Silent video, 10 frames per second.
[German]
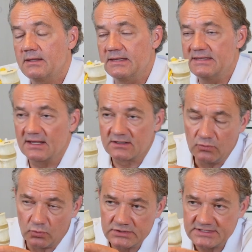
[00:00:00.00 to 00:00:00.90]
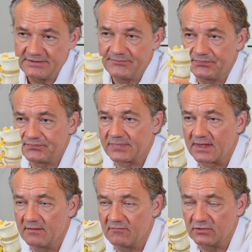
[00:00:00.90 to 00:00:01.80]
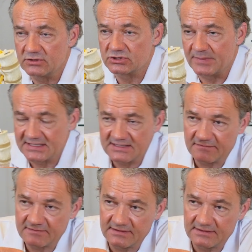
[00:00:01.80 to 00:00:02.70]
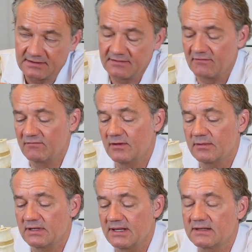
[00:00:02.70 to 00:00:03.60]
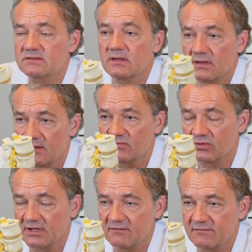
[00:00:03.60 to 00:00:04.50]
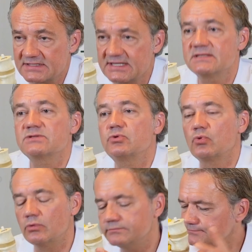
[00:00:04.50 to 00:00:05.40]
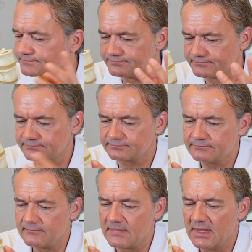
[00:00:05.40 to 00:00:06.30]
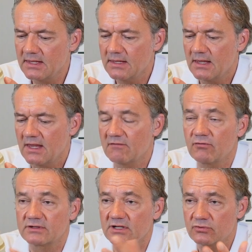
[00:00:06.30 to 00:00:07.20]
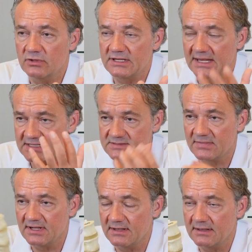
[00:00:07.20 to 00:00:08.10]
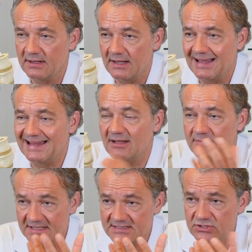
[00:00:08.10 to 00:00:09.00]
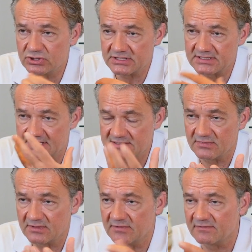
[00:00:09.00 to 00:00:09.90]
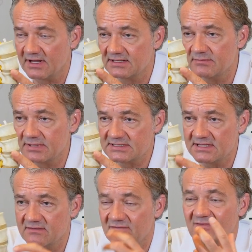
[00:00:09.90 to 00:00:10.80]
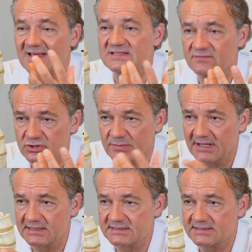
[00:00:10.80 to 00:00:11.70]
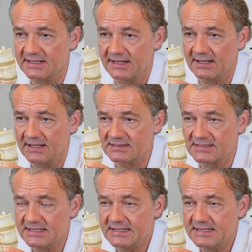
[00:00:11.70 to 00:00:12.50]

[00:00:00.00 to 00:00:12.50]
Die Diagnose von schmerzhaften Wirbelgelenken, einem sogenannten Facettensyndrom, erfolgt natürlich erstmal anamnestisch, das heißt man befragt den Patienten, was für Schmerzen er hat.